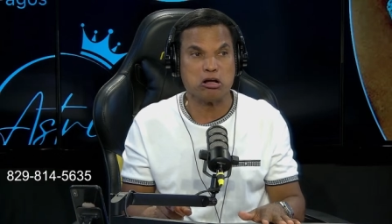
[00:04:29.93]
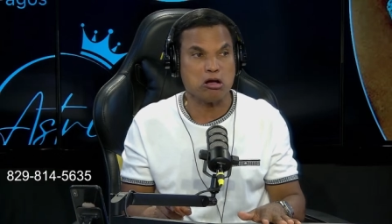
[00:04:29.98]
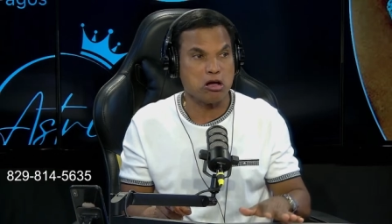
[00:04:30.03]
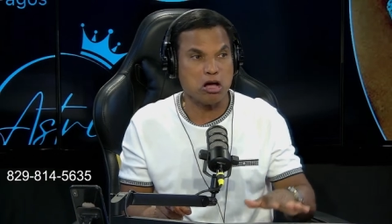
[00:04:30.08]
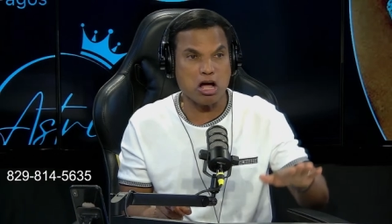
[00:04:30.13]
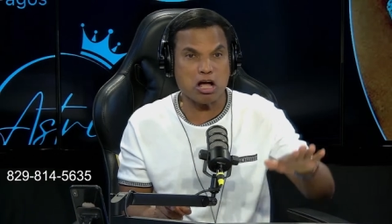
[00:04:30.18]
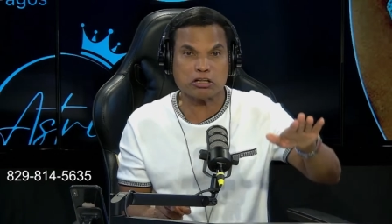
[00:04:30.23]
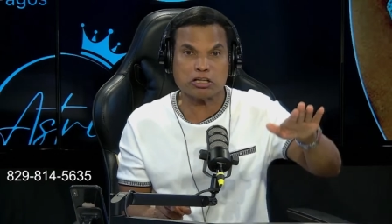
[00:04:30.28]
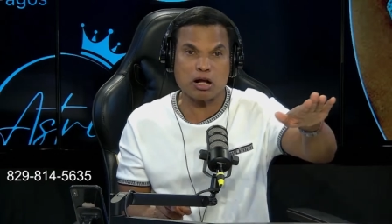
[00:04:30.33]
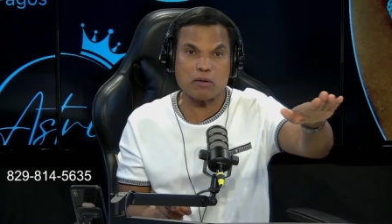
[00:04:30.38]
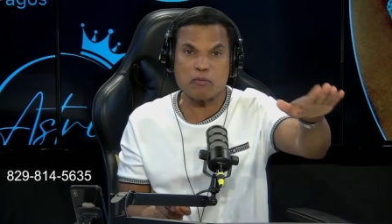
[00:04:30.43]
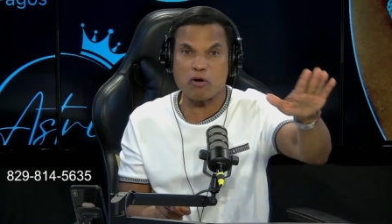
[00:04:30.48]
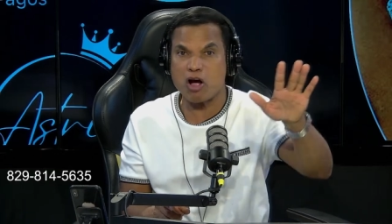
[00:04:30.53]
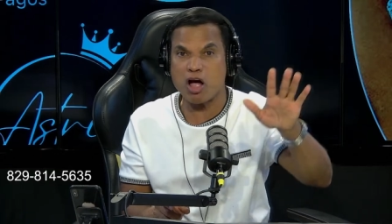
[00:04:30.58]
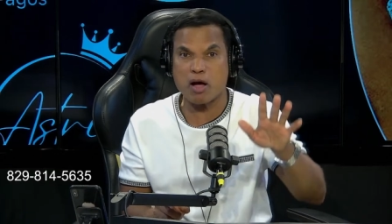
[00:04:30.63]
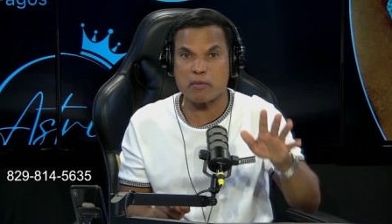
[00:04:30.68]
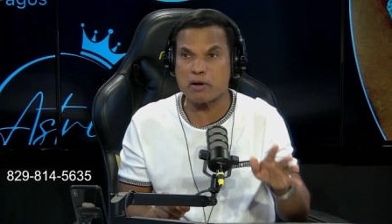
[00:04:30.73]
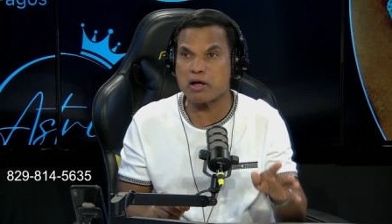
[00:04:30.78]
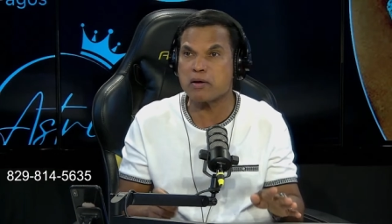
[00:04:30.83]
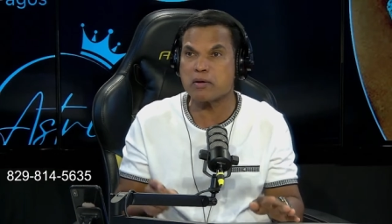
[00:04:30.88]
Esta
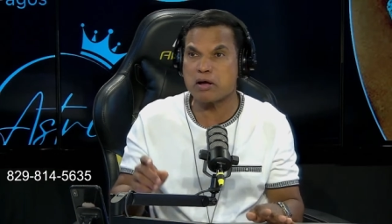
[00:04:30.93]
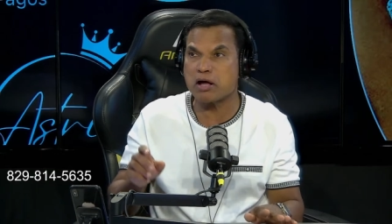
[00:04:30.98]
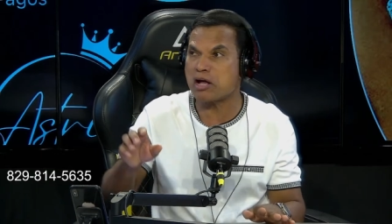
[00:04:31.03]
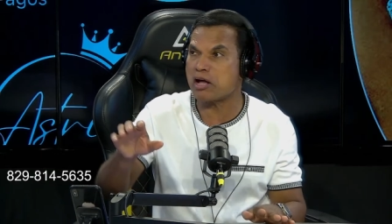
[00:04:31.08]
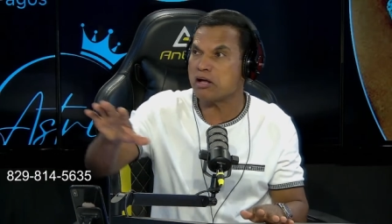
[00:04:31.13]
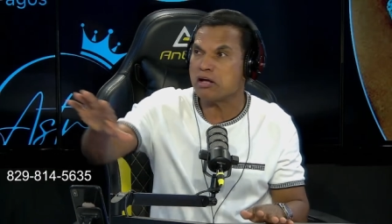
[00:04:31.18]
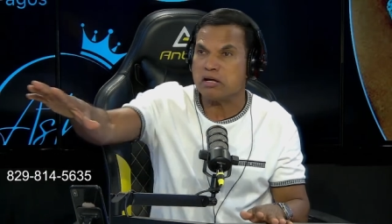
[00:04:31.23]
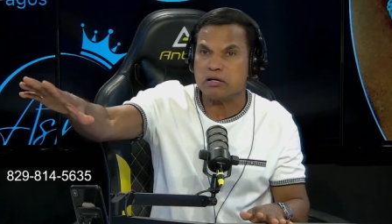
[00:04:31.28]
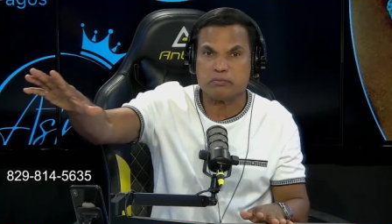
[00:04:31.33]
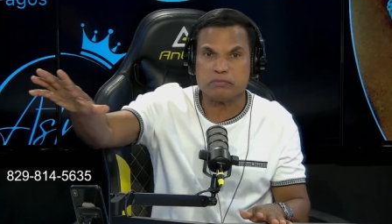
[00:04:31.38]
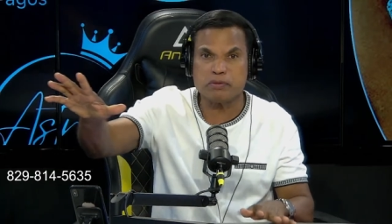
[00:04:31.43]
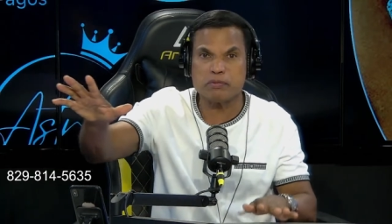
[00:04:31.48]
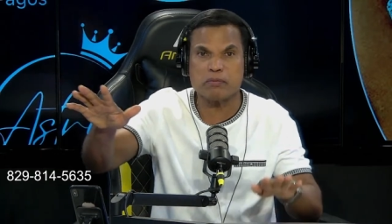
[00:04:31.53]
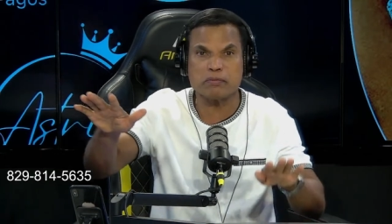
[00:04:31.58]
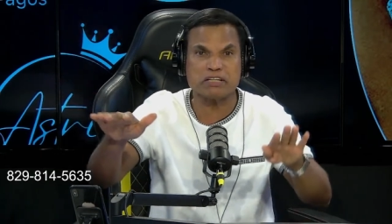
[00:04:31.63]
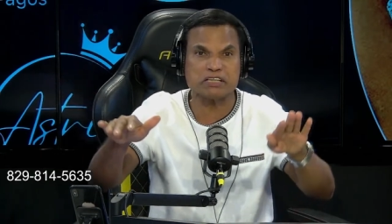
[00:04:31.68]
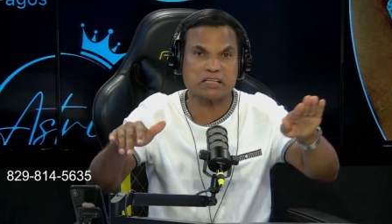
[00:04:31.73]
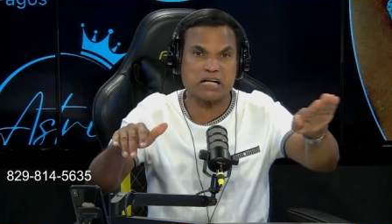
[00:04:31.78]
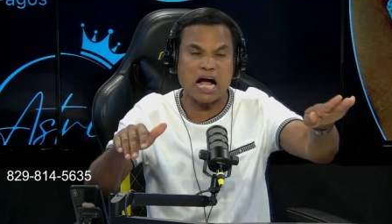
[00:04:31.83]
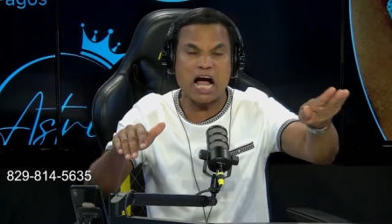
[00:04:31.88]
mujer vive, vive
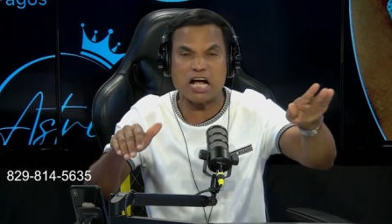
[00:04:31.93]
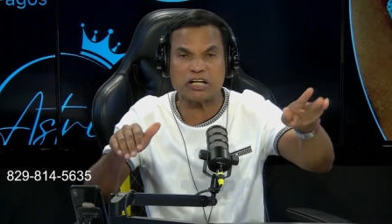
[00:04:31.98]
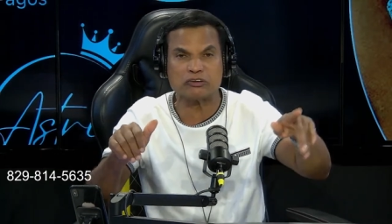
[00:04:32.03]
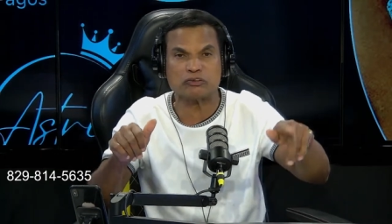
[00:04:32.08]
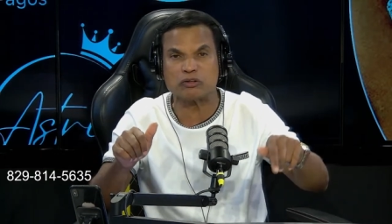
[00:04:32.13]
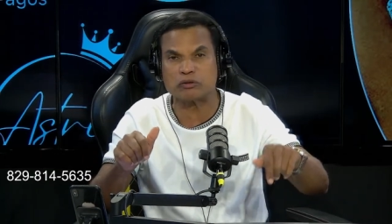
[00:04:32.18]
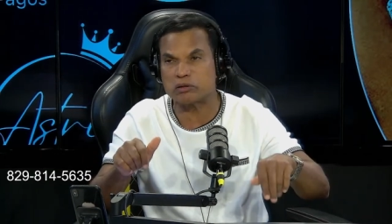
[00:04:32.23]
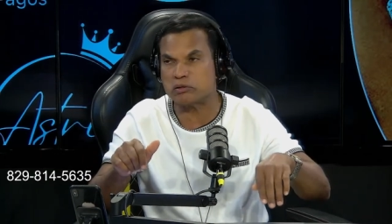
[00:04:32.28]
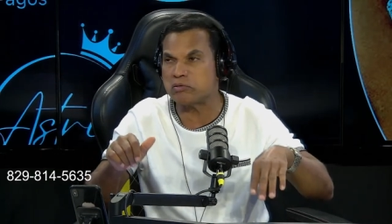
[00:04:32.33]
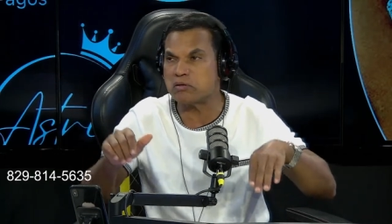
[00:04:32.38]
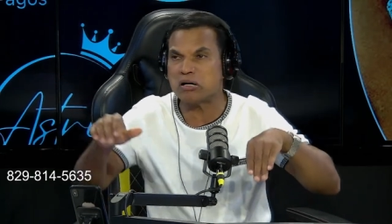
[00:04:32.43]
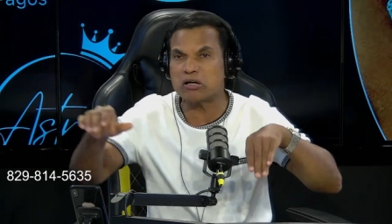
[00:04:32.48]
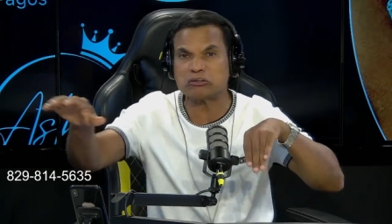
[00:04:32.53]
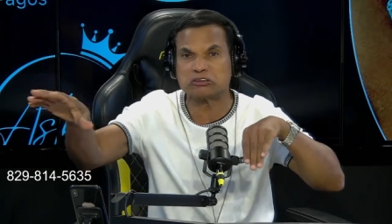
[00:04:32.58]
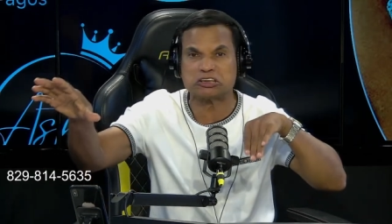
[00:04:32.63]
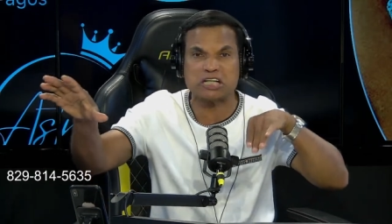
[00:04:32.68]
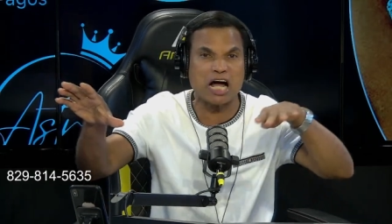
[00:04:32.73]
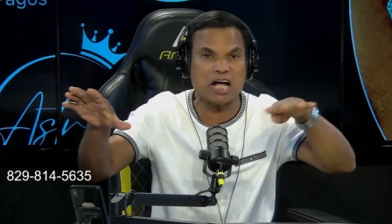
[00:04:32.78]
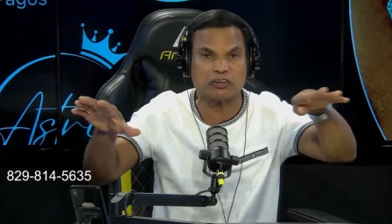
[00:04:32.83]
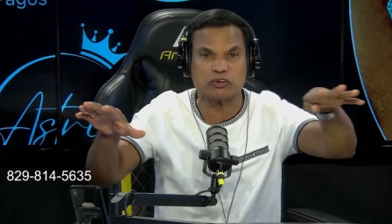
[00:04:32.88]
brincando, que vive
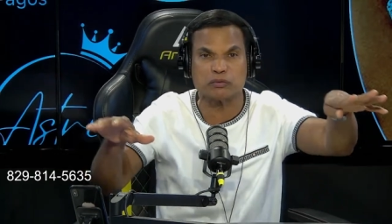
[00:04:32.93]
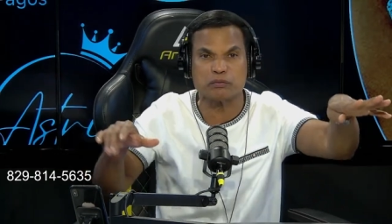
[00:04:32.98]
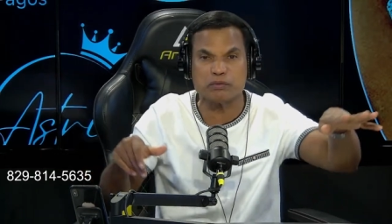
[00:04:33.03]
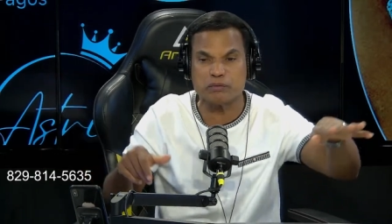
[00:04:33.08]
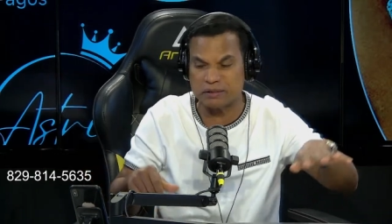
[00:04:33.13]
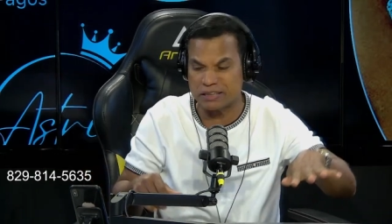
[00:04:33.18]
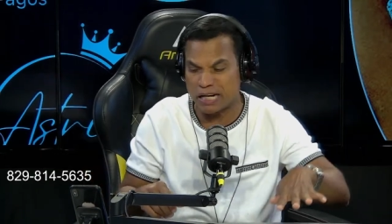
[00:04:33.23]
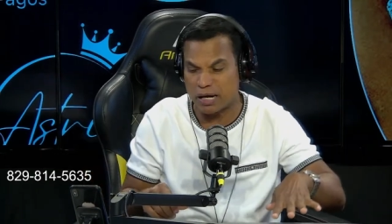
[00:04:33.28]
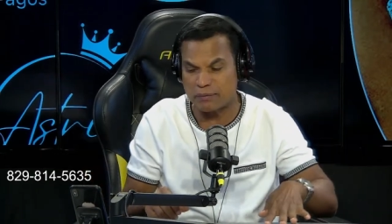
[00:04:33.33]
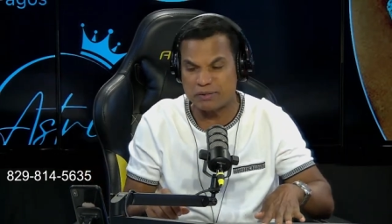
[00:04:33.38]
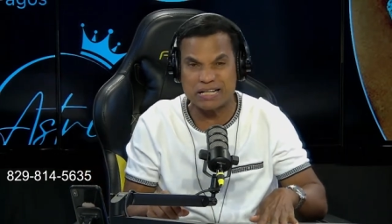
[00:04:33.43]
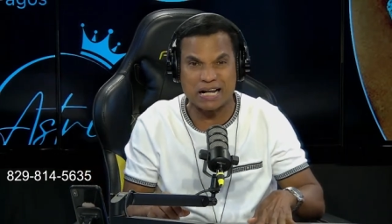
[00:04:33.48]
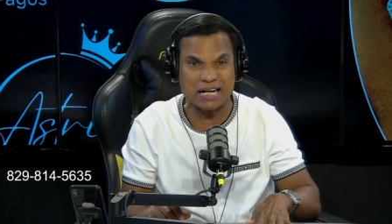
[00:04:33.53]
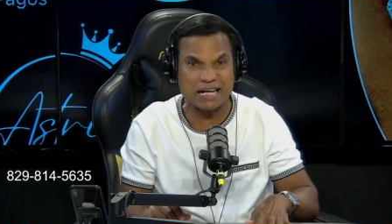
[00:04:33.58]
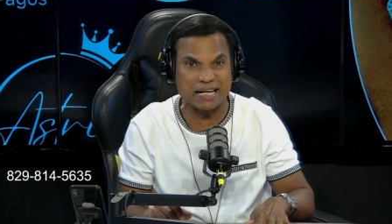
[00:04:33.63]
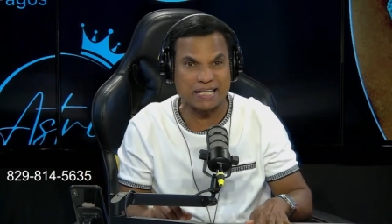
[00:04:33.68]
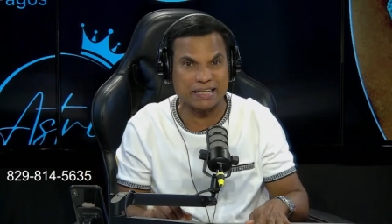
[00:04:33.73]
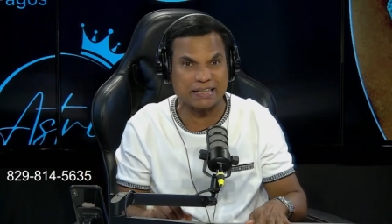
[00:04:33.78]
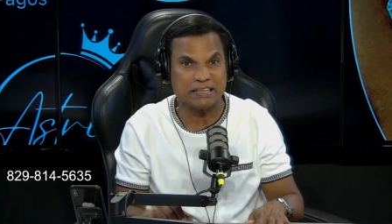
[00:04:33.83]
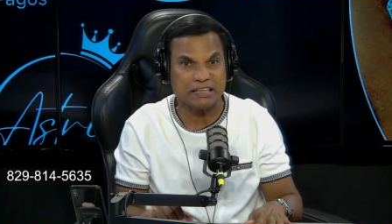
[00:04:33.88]
gozando, vive de la vida
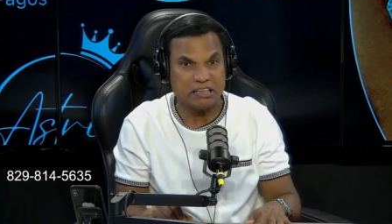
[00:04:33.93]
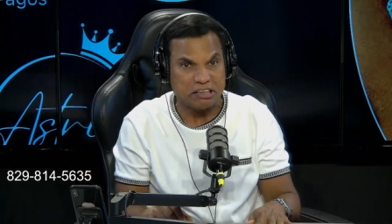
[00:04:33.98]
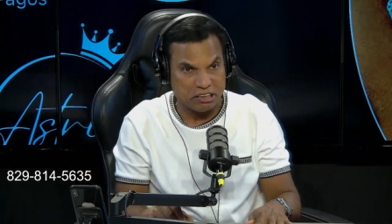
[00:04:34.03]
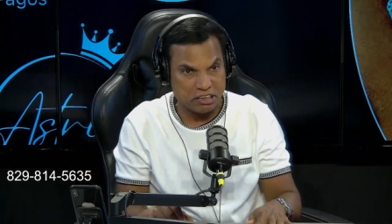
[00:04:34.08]
alegre.